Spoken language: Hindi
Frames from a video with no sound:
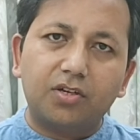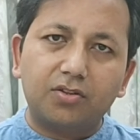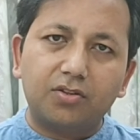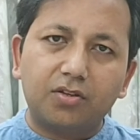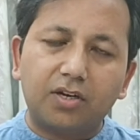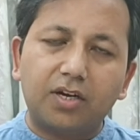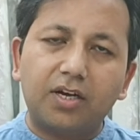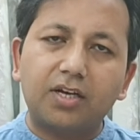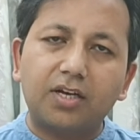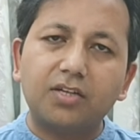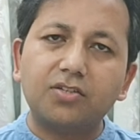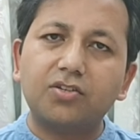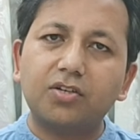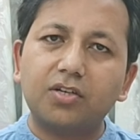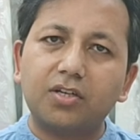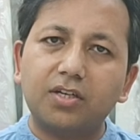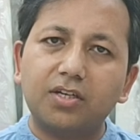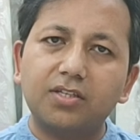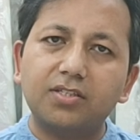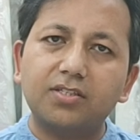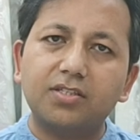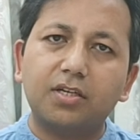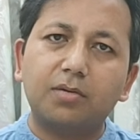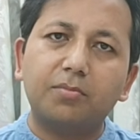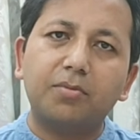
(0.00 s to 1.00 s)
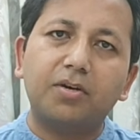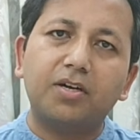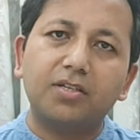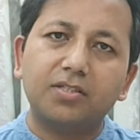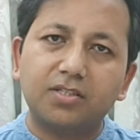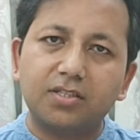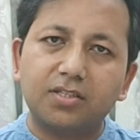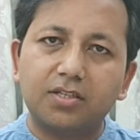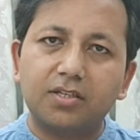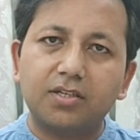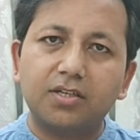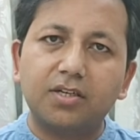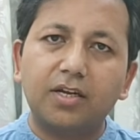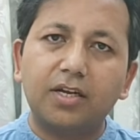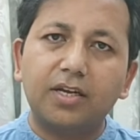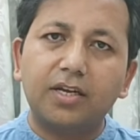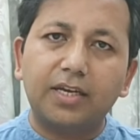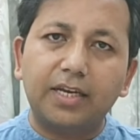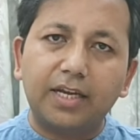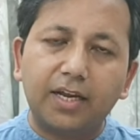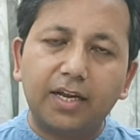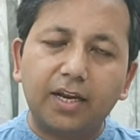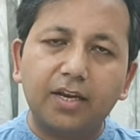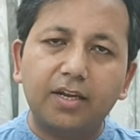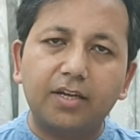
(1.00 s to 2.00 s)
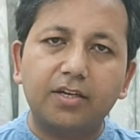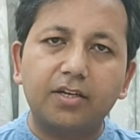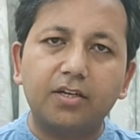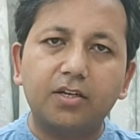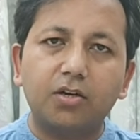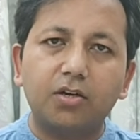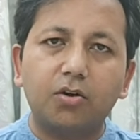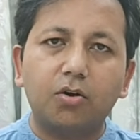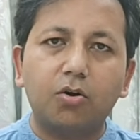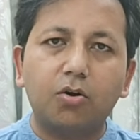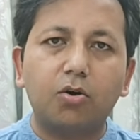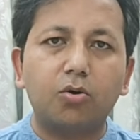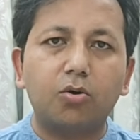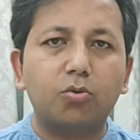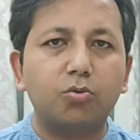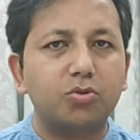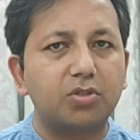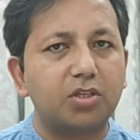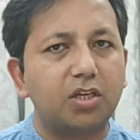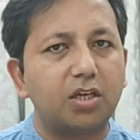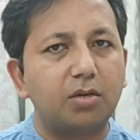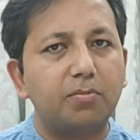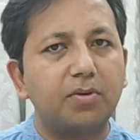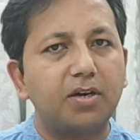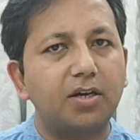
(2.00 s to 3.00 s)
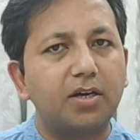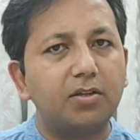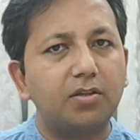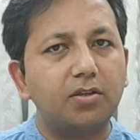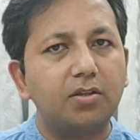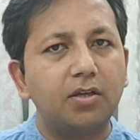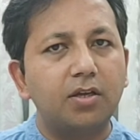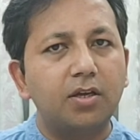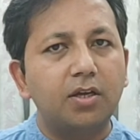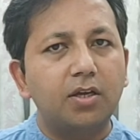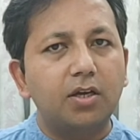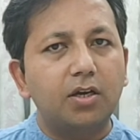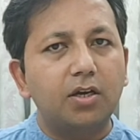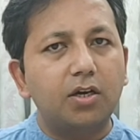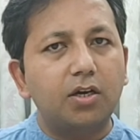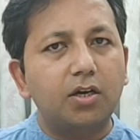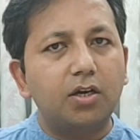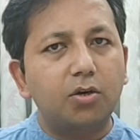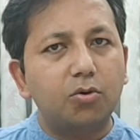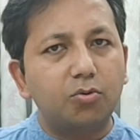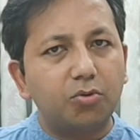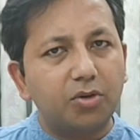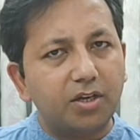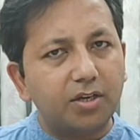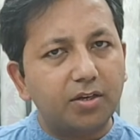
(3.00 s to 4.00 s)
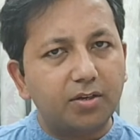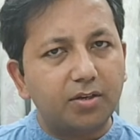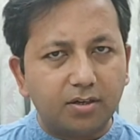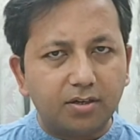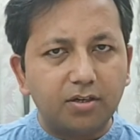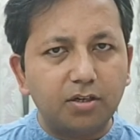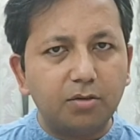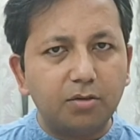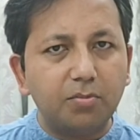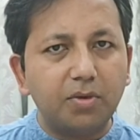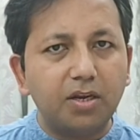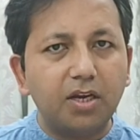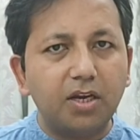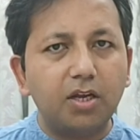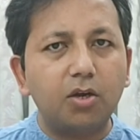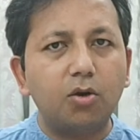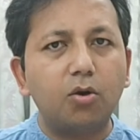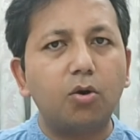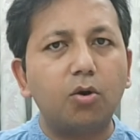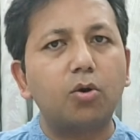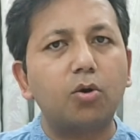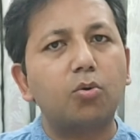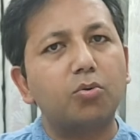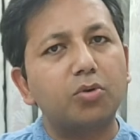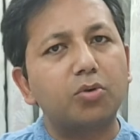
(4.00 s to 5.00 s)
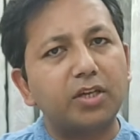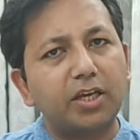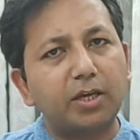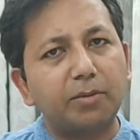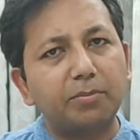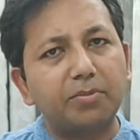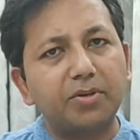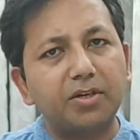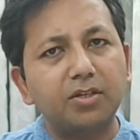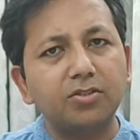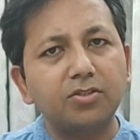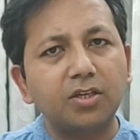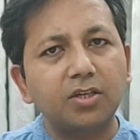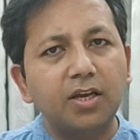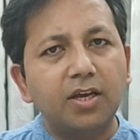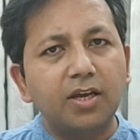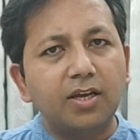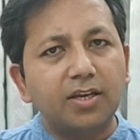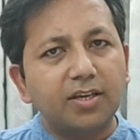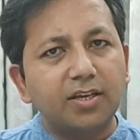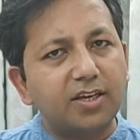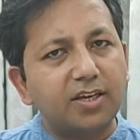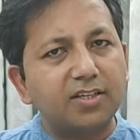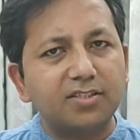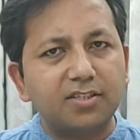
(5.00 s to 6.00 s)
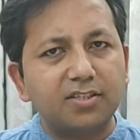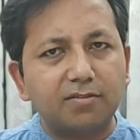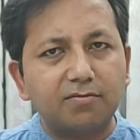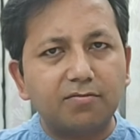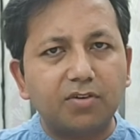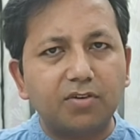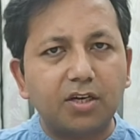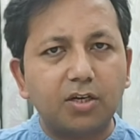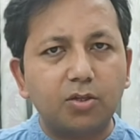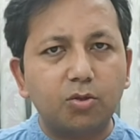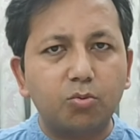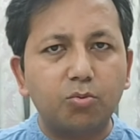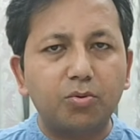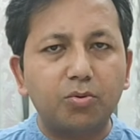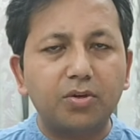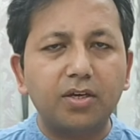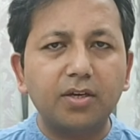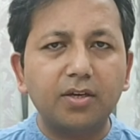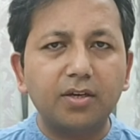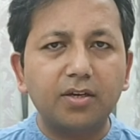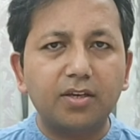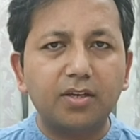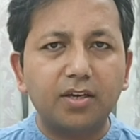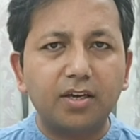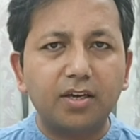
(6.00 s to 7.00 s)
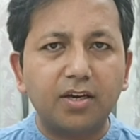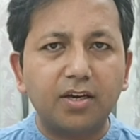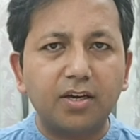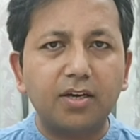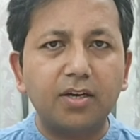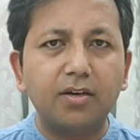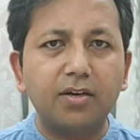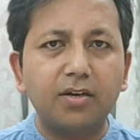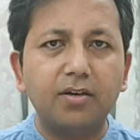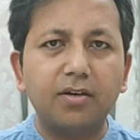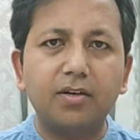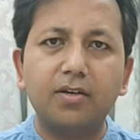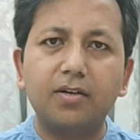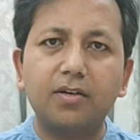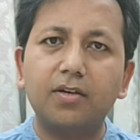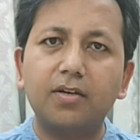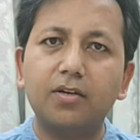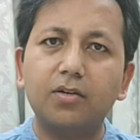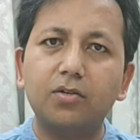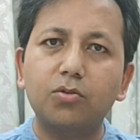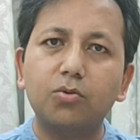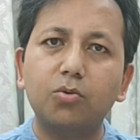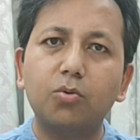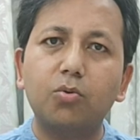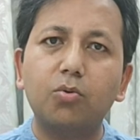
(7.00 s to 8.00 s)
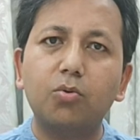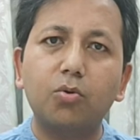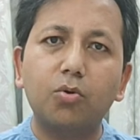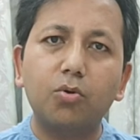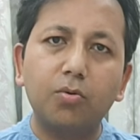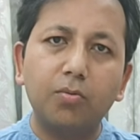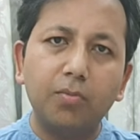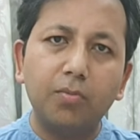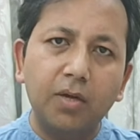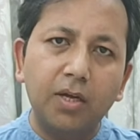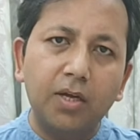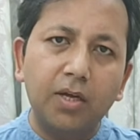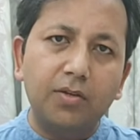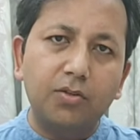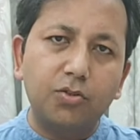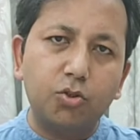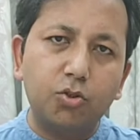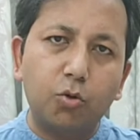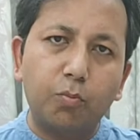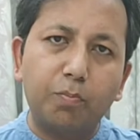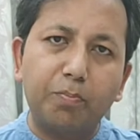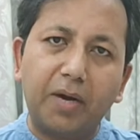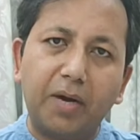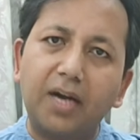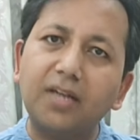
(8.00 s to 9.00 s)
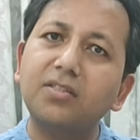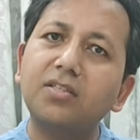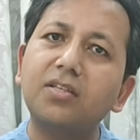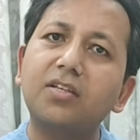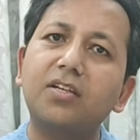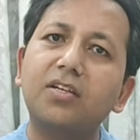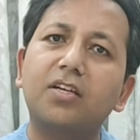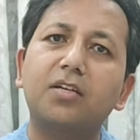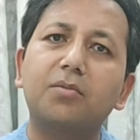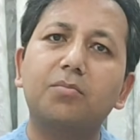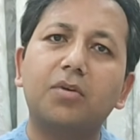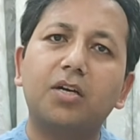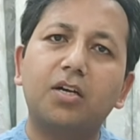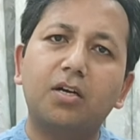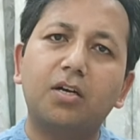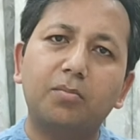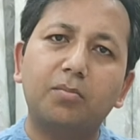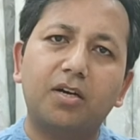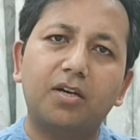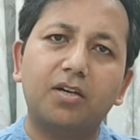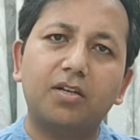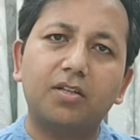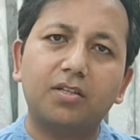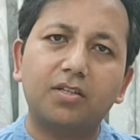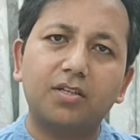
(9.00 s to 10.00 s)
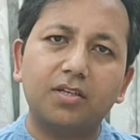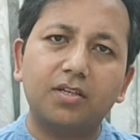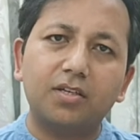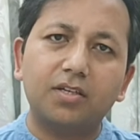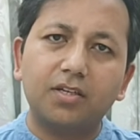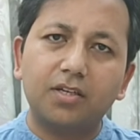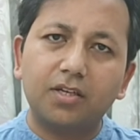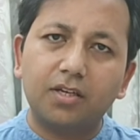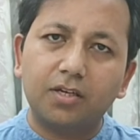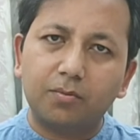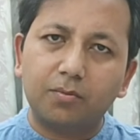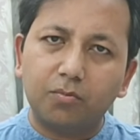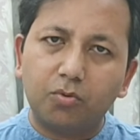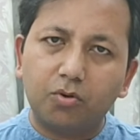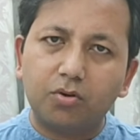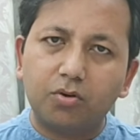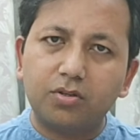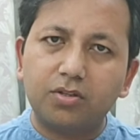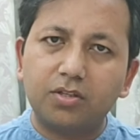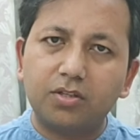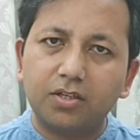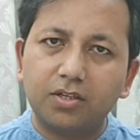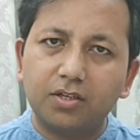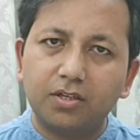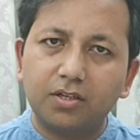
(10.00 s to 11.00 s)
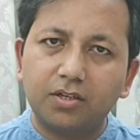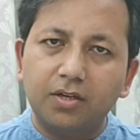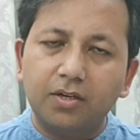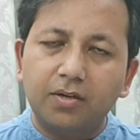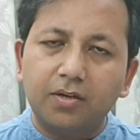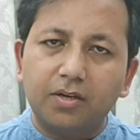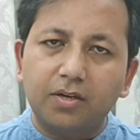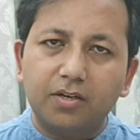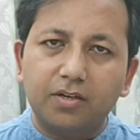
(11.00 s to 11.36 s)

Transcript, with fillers: धृतराष्ट्र की सभा से निकले और उसके बाद उन्हें कर्ण मिले और उनके बीच क्या संवाद हुए क्या दोनों जो पात्र हैं महाभारत के एक बहुत ही